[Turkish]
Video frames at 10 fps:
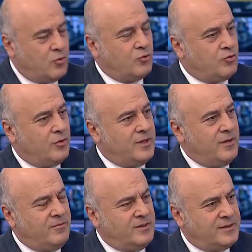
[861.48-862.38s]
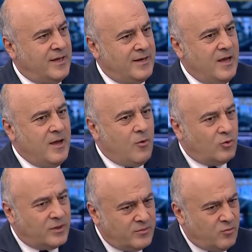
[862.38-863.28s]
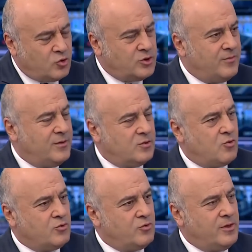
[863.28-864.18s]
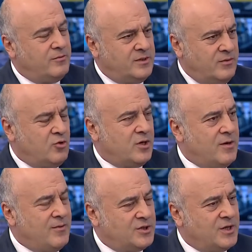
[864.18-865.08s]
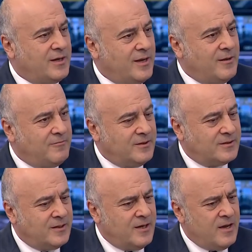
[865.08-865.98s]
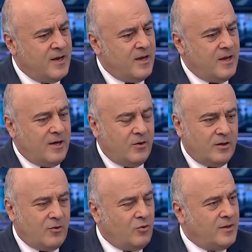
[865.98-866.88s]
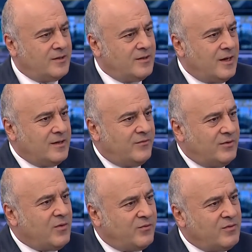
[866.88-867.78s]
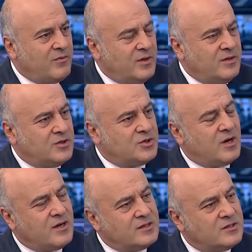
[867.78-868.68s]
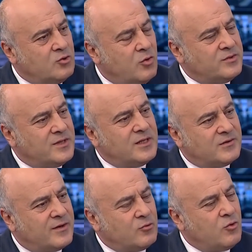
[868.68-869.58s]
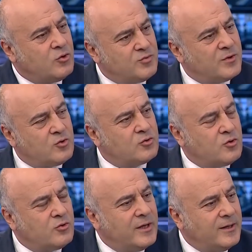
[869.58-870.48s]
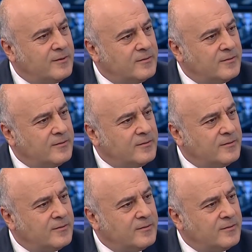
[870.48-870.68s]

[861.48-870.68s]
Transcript: kontrol edilebilir edilirse eğer onların borçlanmaları kontrol edebilirse bu rakam aşağı gelebilir diye. E, onların da hani firma firma bilindiği için hangisinin döviz geliri var evet. onu ölçmek çok zor değil.